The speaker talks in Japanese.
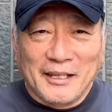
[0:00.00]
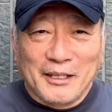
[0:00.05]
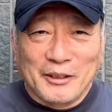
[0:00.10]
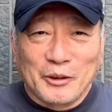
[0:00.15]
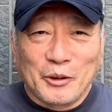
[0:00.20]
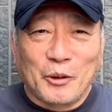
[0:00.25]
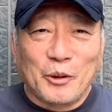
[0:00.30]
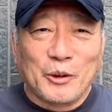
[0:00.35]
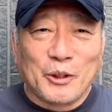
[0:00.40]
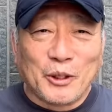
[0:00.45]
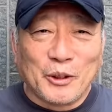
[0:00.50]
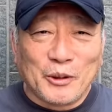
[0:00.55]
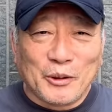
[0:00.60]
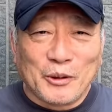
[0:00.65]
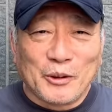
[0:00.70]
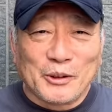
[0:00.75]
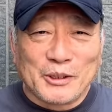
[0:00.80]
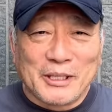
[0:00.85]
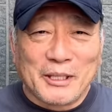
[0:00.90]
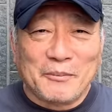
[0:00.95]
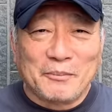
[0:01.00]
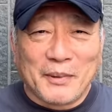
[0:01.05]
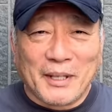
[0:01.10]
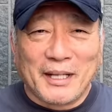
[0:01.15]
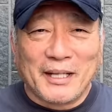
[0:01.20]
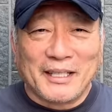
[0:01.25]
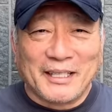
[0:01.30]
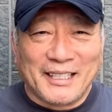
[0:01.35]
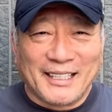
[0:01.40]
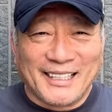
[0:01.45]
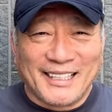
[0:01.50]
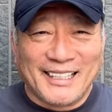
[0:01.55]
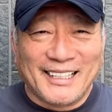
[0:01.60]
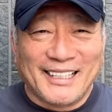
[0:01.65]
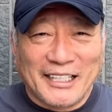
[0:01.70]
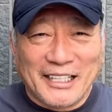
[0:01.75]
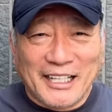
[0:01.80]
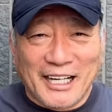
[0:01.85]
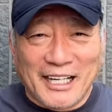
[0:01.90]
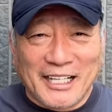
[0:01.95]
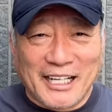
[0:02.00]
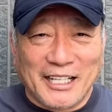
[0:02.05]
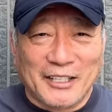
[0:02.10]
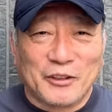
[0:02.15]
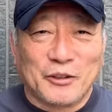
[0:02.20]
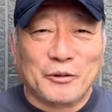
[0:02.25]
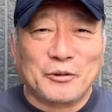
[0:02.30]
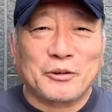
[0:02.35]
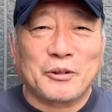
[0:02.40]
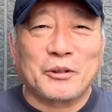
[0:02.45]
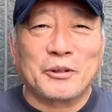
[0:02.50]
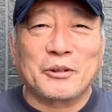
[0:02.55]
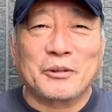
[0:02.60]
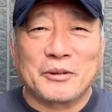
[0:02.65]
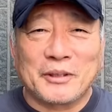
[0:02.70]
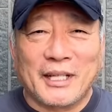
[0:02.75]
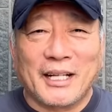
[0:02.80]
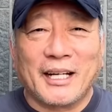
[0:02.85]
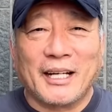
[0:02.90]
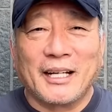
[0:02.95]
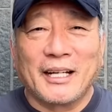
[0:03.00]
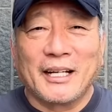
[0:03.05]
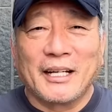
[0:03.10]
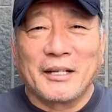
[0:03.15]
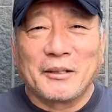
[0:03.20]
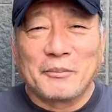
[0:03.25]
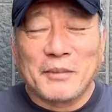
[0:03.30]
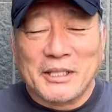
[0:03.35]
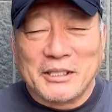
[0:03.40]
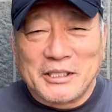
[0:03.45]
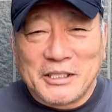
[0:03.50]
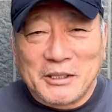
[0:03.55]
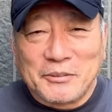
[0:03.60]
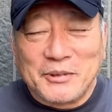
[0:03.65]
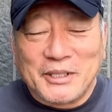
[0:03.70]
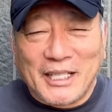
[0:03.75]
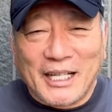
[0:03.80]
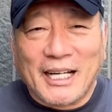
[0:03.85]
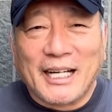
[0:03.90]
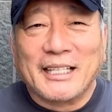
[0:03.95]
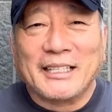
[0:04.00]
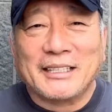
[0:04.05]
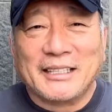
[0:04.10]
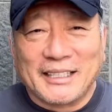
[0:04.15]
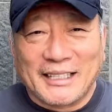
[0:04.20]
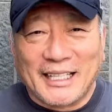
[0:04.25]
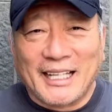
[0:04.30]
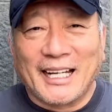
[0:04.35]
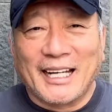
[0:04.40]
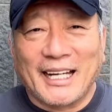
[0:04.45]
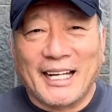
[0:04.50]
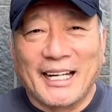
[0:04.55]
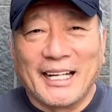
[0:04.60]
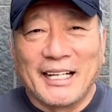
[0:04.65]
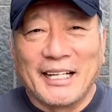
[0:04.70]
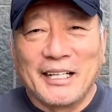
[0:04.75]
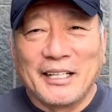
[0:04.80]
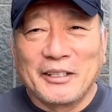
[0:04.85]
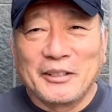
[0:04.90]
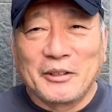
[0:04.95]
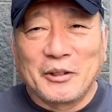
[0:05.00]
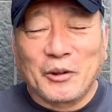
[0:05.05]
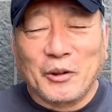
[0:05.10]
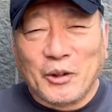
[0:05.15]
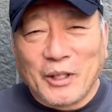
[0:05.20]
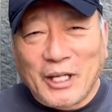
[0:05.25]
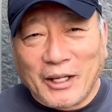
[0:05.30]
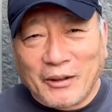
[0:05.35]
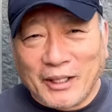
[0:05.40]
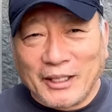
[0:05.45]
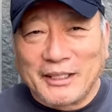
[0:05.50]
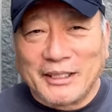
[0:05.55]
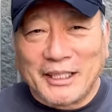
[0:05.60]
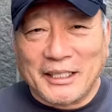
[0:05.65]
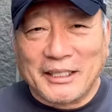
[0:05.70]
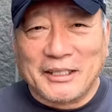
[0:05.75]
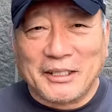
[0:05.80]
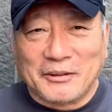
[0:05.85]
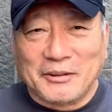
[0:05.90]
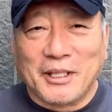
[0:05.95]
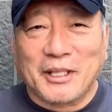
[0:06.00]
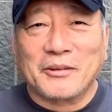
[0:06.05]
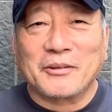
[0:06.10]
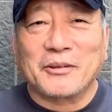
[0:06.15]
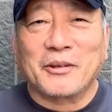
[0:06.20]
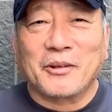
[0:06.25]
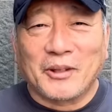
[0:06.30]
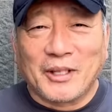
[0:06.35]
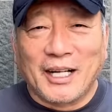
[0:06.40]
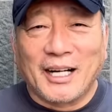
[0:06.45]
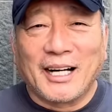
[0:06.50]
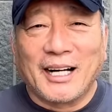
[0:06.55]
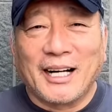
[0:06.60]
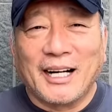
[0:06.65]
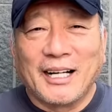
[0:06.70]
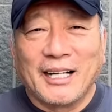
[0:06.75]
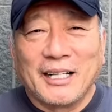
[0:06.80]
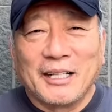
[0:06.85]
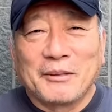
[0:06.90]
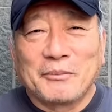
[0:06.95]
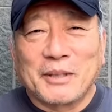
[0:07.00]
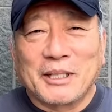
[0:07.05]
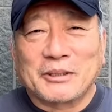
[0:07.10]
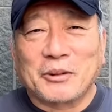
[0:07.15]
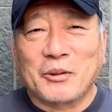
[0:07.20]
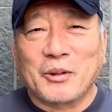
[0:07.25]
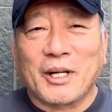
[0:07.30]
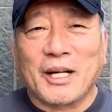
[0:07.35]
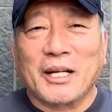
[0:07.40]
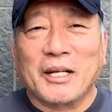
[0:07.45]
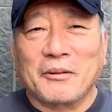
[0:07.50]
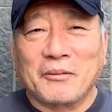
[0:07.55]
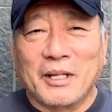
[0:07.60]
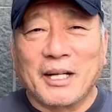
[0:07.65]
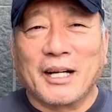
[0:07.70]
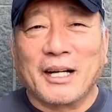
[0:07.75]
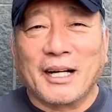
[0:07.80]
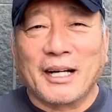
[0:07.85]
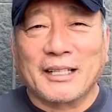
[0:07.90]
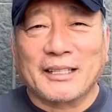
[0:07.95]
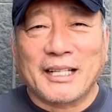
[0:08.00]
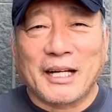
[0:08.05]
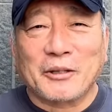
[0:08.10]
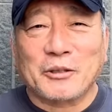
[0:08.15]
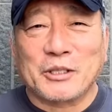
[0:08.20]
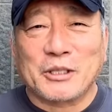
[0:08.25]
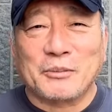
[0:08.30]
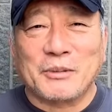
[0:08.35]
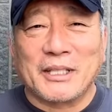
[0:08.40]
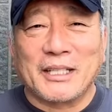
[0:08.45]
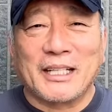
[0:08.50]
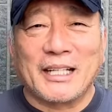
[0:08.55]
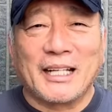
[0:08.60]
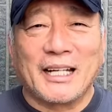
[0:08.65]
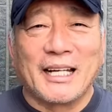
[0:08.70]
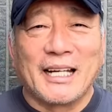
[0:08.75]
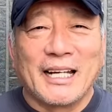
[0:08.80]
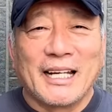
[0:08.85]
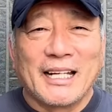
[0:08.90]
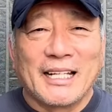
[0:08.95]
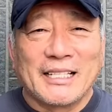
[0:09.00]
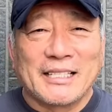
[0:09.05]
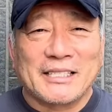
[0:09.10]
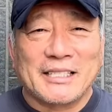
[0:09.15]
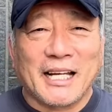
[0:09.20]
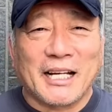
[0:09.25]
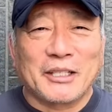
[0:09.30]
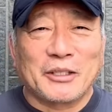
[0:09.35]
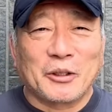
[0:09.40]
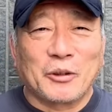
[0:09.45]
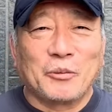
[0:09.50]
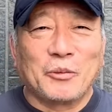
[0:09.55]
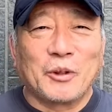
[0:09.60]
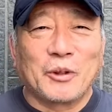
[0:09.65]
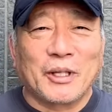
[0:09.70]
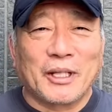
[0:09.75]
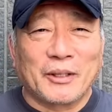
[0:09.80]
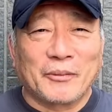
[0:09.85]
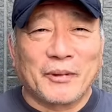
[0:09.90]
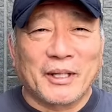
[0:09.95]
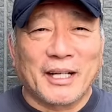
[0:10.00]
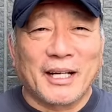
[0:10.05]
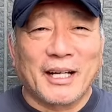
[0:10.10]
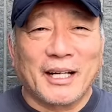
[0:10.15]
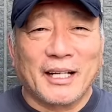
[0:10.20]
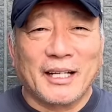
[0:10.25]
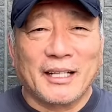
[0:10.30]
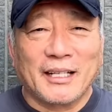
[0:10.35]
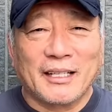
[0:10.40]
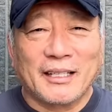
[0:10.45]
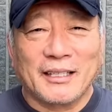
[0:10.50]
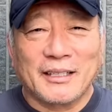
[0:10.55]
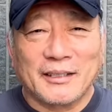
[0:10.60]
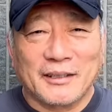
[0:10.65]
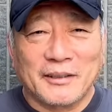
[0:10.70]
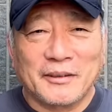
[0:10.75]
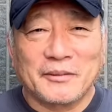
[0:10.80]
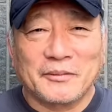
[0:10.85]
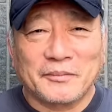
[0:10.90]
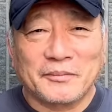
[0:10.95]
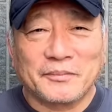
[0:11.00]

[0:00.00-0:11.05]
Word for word: 同郷の先輩が監督というね、まあ、チームに入ってどう変わっていってくれるのか、まあ、そこら辺は楽しみにしたいと思うけどもね。い